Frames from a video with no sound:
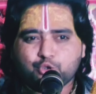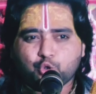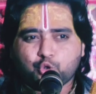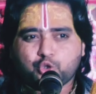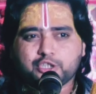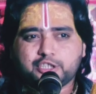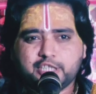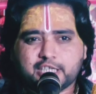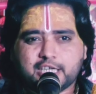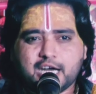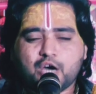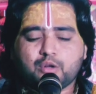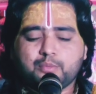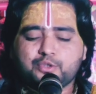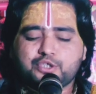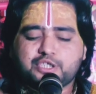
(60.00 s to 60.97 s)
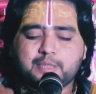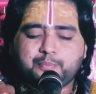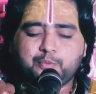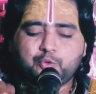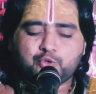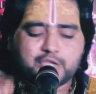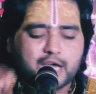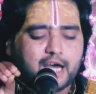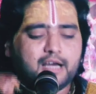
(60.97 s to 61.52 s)
दुख देखा और मुझसे
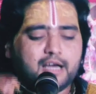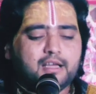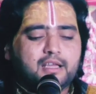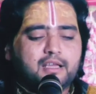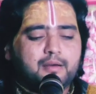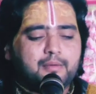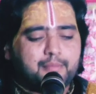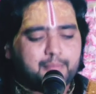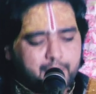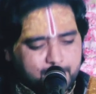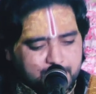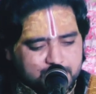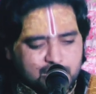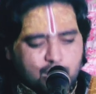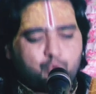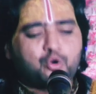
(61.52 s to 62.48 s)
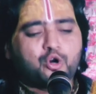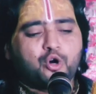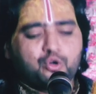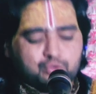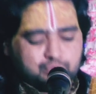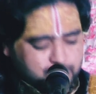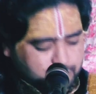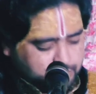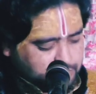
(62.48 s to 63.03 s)
पूछा मैं बताऊं कौन
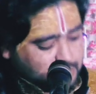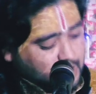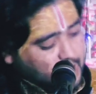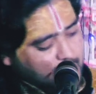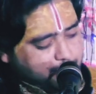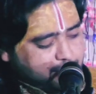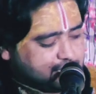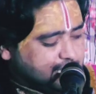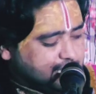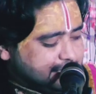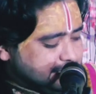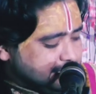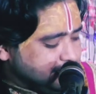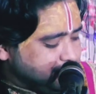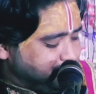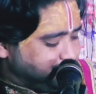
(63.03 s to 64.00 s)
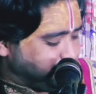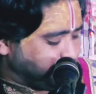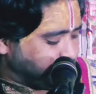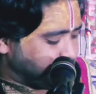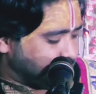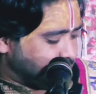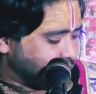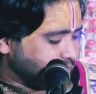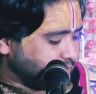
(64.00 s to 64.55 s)
हूं हाँ बताइए
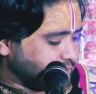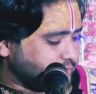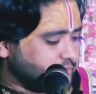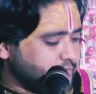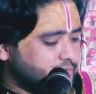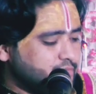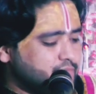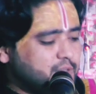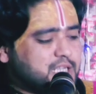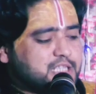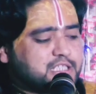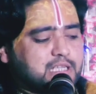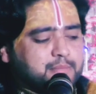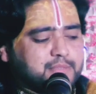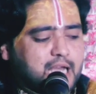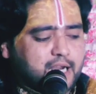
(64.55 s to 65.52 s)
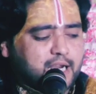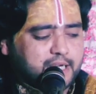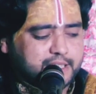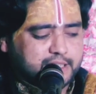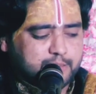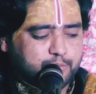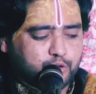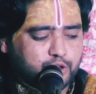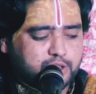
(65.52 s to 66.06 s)
समझा
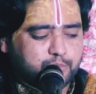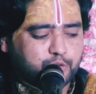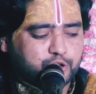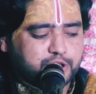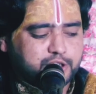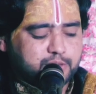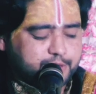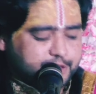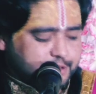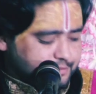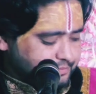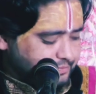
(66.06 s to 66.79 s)
करके बोली वो देवी